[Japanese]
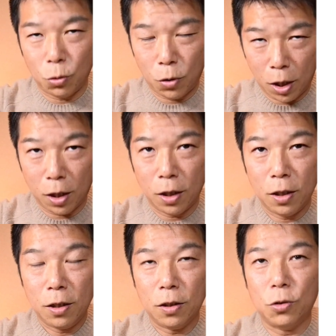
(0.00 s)
とか、
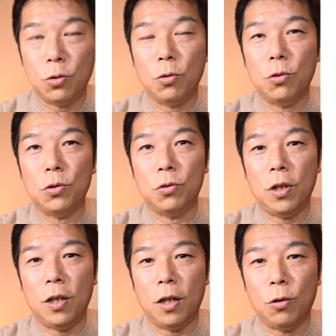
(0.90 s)
1650
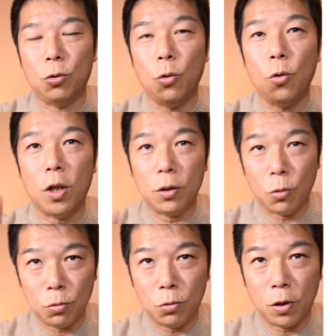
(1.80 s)
であの動画
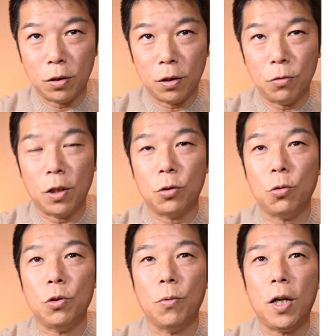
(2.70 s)
撮るとかっていう、なんか
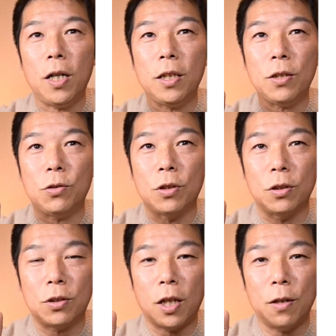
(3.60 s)
そういう分かりやす
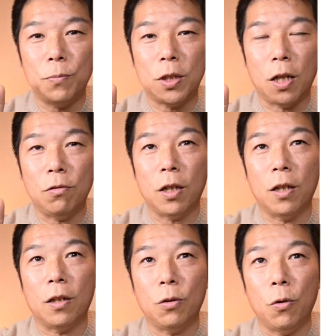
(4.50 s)
い使い道が
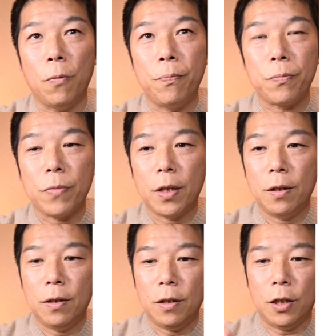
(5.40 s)
らいいけど、
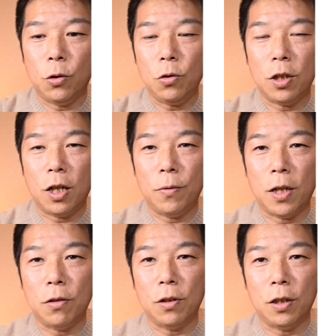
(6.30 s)
いろんな
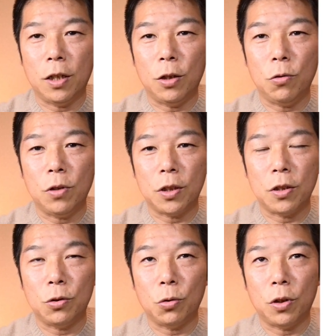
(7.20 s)
カメラある中でいろんな
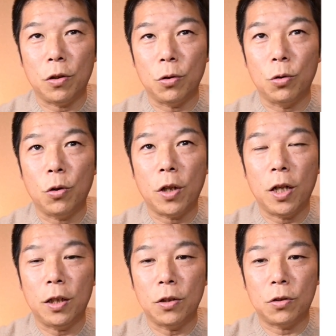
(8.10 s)
写真撮っていいけど、どれ
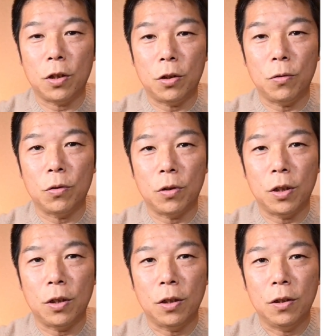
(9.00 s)
がいいですかって言われた時に、